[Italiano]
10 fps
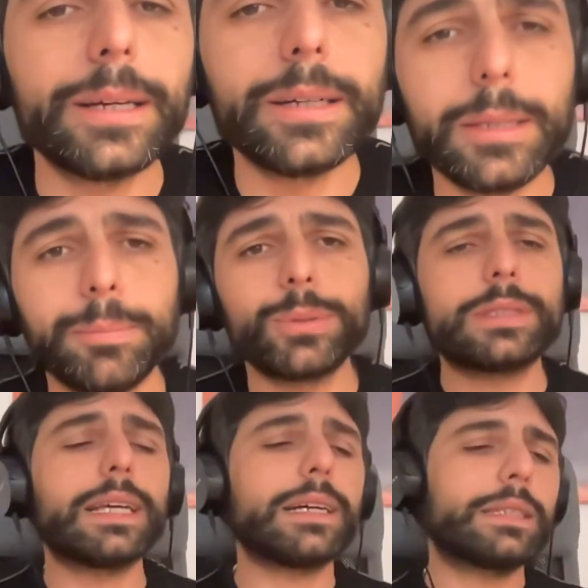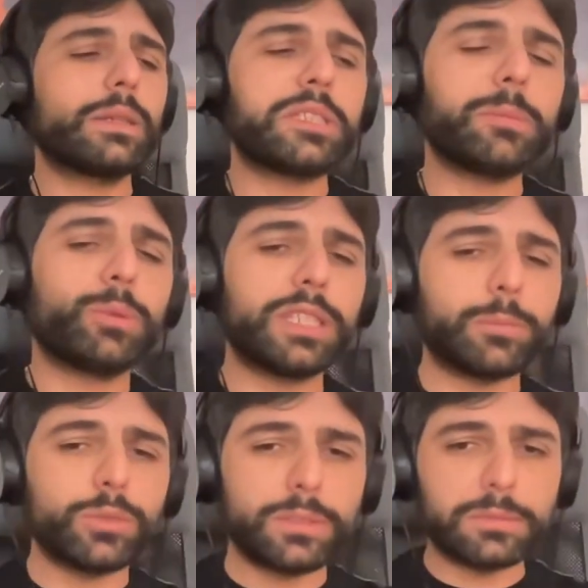uh, importanti così poi
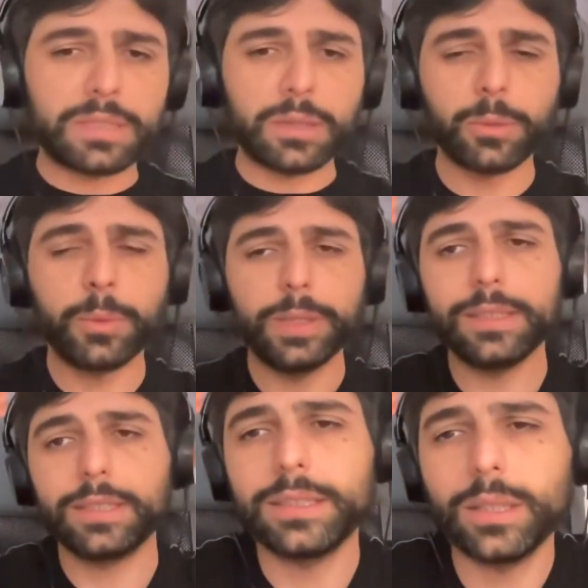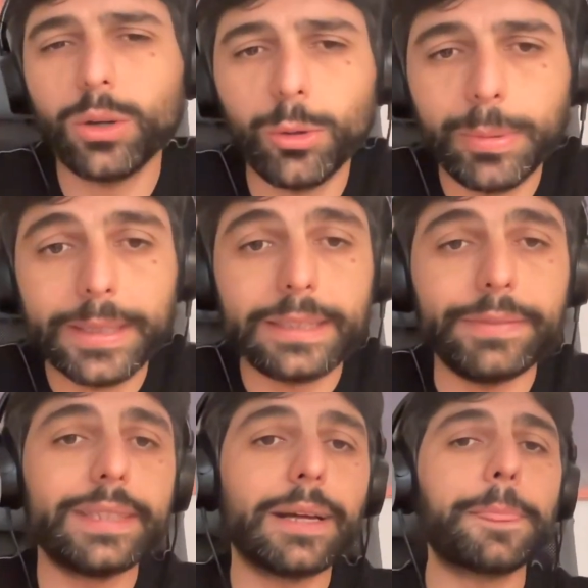andiamo tranquilli, dritti con
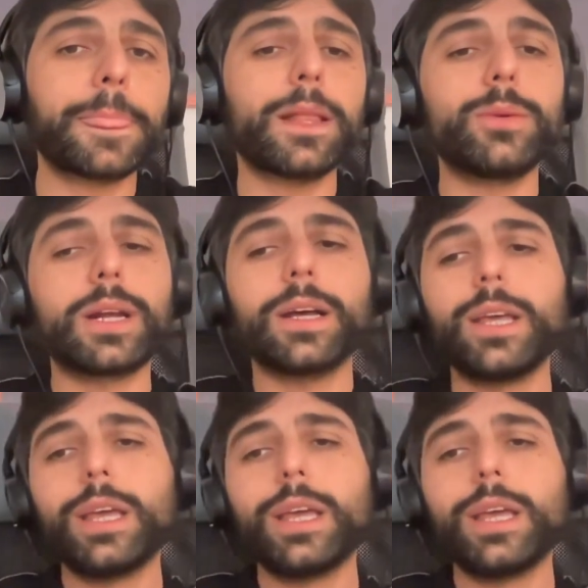l'operatività. Allora,